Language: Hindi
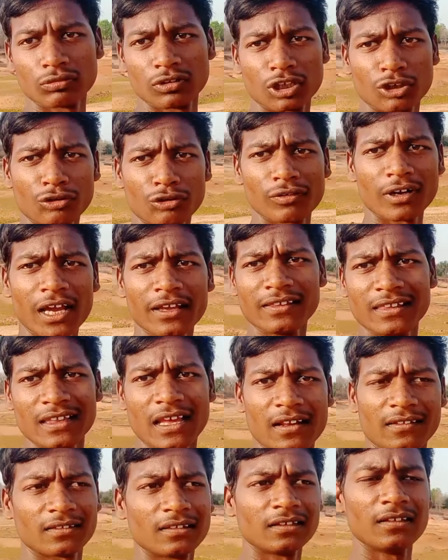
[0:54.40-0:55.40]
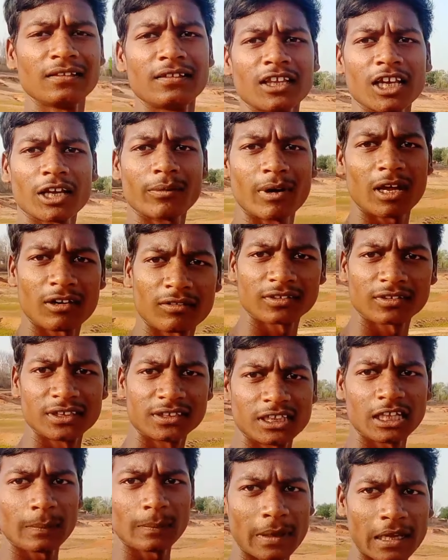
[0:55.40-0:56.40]
देखो गाइस यार सीन चेक मारो
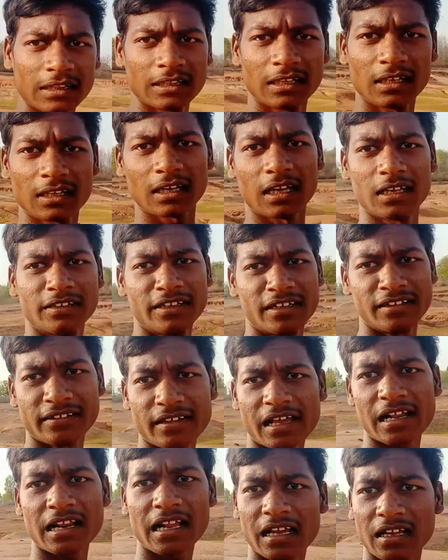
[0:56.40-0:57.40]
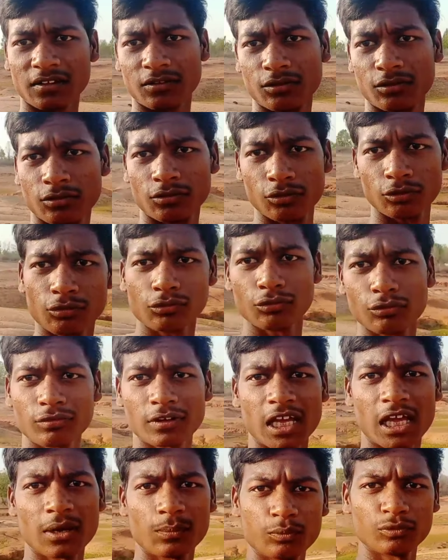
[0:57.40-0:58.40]
किस टाइप का दिख रहा है इधर सारा सूख
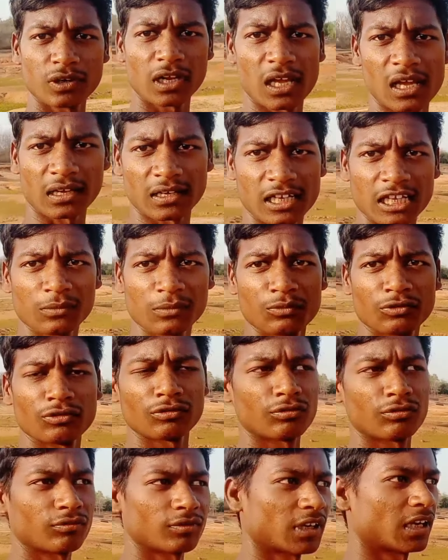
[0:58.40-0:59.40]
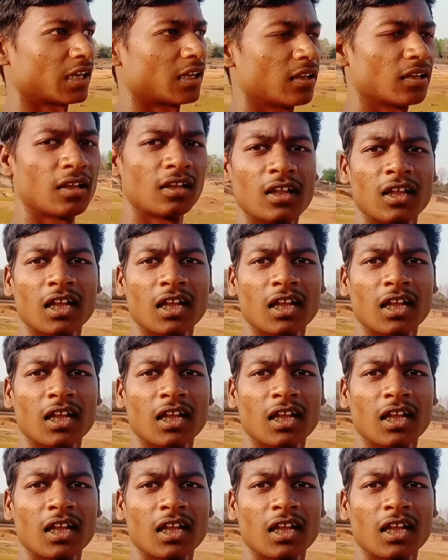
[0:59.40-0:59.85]
चुका है पूरा डैम सूख चुका है